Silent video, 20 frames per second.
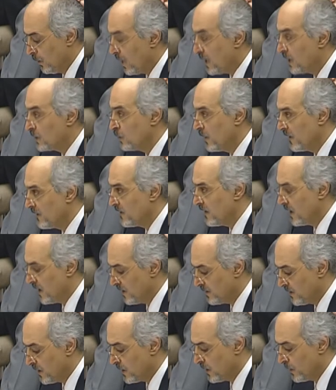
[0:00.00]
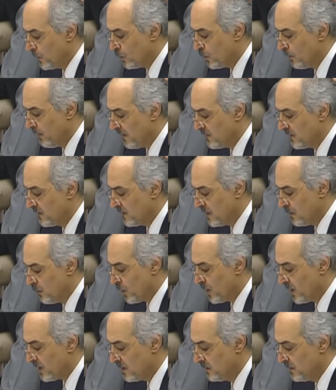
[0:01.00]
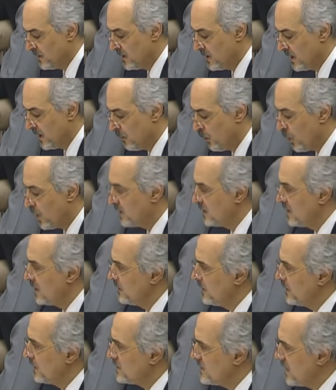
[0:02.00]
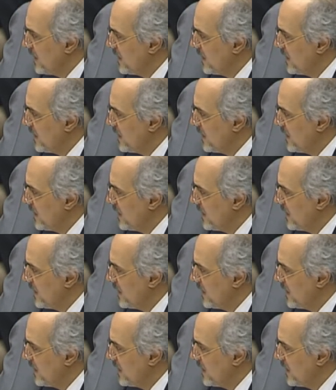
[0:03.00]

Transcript: وقد وثق تقرير بعثة المراقبين المقدم إلى